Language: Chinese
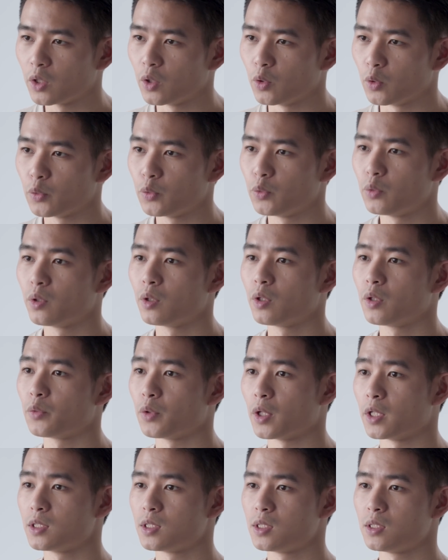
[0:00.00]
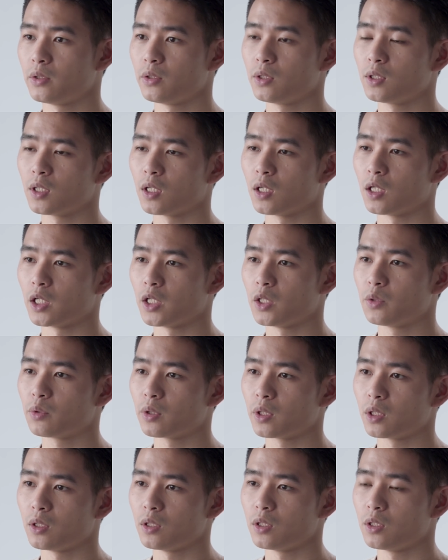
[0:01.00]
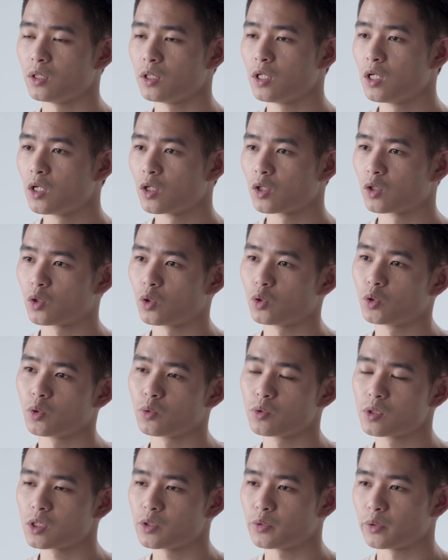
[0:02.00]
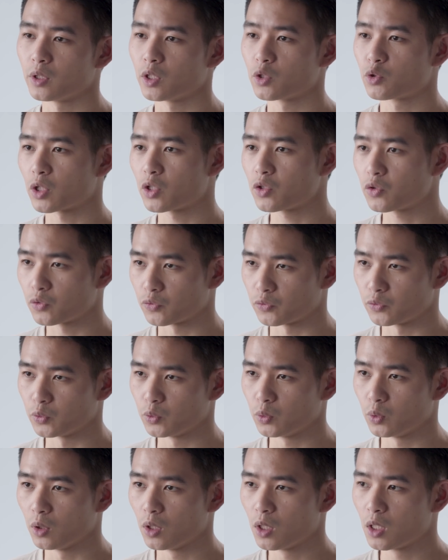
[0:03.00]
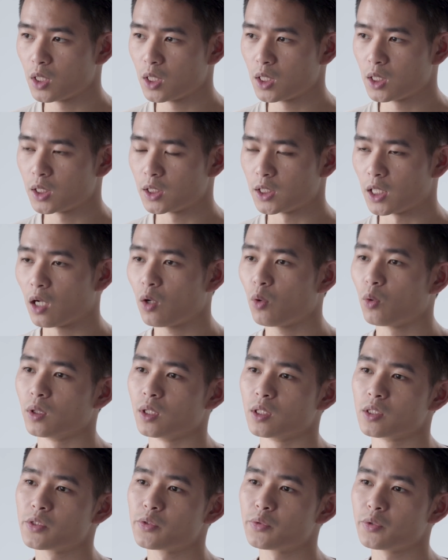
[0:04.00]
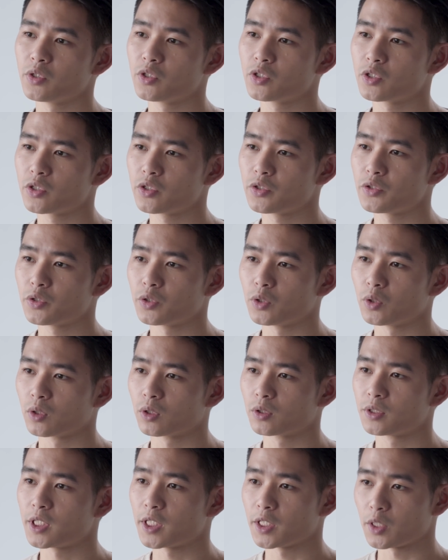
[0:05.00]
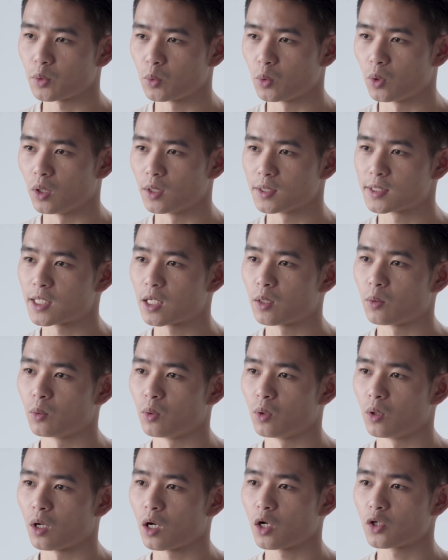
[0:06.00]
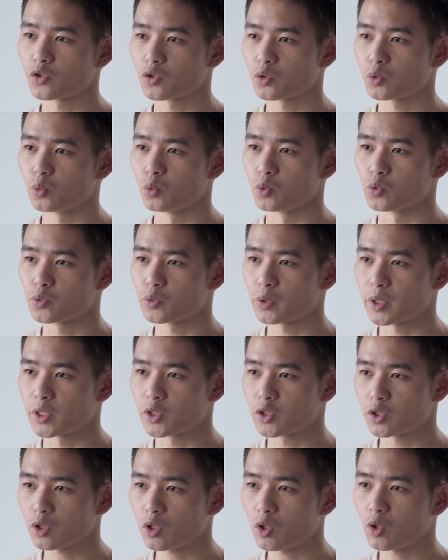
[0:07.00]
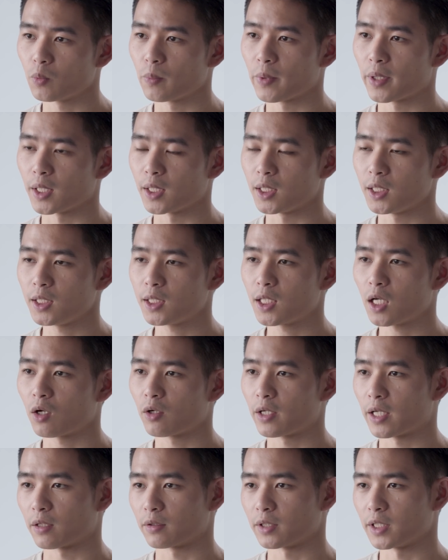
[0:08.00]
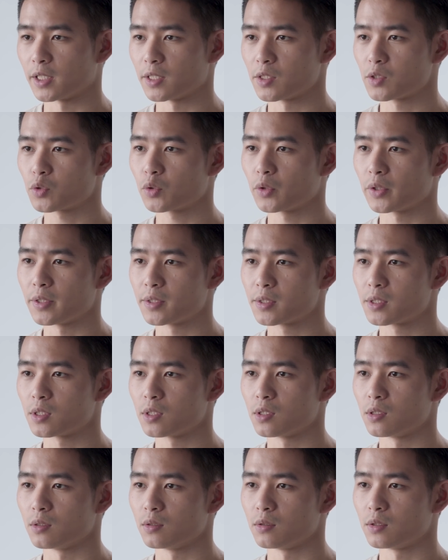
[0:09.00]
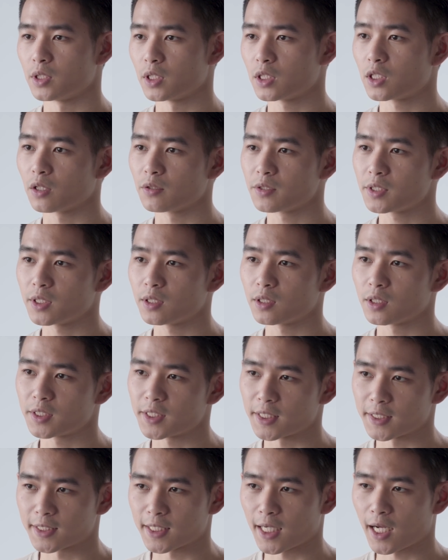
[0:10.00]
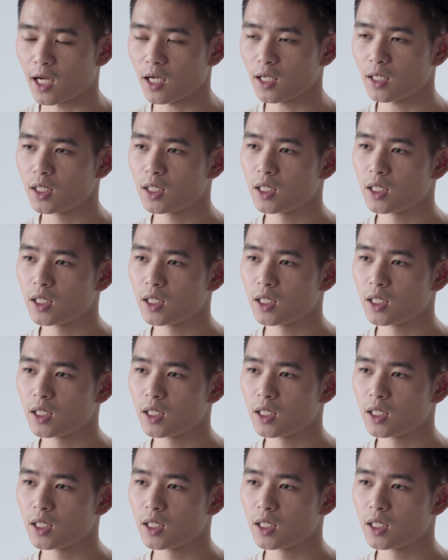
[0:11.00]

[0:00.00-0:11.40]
有预约原基因的一对一沟通咨询的专属服务，然后我的咨询师就建议我，在我二十五岁之后，每一到两年做一次结肠镜的检查，